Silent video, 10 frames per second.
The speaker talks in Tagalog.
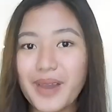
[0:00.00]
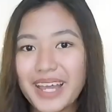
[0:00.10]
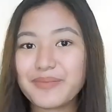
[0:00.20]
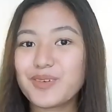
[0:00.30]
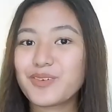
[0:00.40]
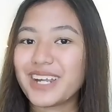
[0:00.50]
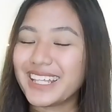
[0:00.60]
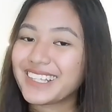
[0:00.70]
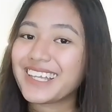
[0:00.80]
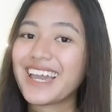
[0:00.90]
But before
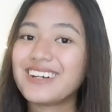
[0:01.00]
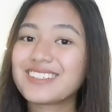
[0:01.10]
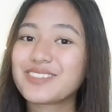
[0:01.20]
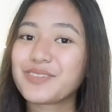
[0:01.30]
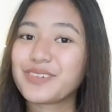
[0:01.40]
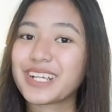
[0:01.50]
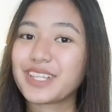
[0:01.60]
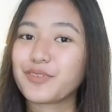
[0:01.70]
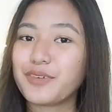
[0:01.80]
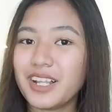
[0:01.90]
anything else, don't
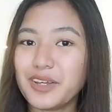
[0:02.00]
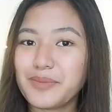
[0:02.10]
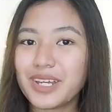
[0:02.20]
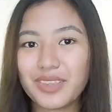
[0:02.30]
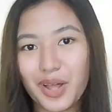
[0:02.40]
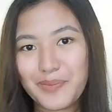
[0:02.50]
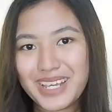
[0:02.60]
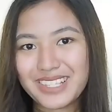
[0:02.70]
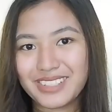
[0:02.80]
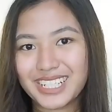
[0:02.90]
forget to follow me on all
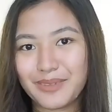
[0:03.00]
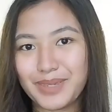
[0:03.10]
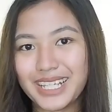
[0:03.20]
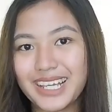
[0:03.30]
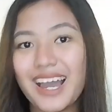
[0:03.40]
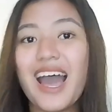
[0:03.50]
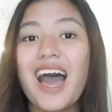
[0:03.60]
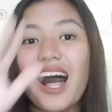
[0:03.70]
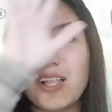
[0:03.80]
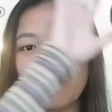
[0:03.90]
my social media.
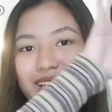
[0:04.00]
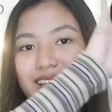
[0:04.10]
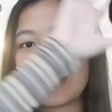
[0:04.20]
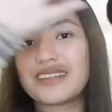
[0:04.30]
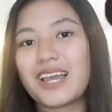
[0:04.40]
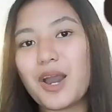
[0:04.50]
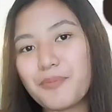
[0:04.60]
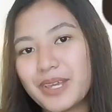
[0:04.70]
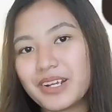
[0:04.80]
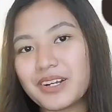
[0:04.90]
I'll be linking them
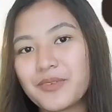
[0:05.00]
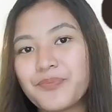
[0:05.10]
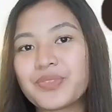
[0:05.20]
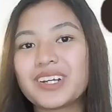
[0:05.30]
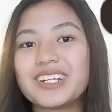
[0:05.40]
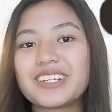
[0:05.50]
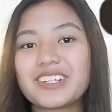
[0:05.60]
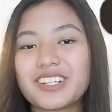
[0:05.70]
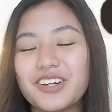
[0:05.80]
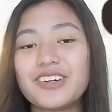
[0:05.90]
up here or you
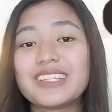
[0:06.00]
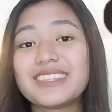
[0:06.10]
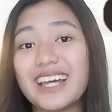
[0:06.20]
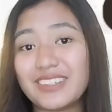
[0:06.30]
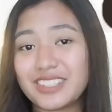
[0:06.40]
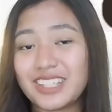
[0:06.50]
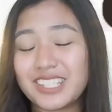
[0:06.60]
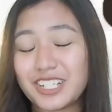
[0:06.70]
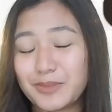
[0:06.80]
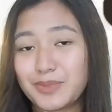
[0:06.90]
could go down to the
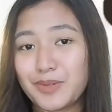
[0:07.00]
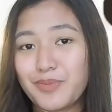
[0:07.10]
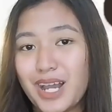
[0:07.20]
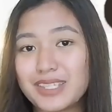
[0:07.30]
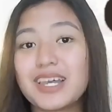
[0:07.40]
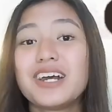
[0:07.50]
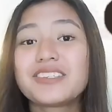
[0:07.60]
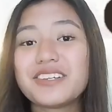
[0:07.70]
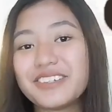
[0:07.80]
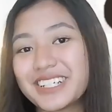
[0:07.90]
description box
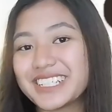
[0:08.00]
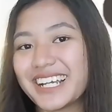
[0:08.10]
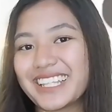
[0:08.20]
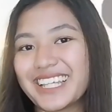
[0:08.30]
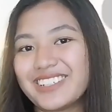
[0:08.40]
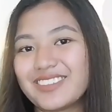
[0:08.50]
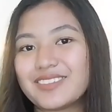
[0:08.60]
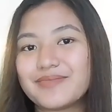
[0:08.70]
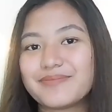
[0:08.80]
so you could check it out.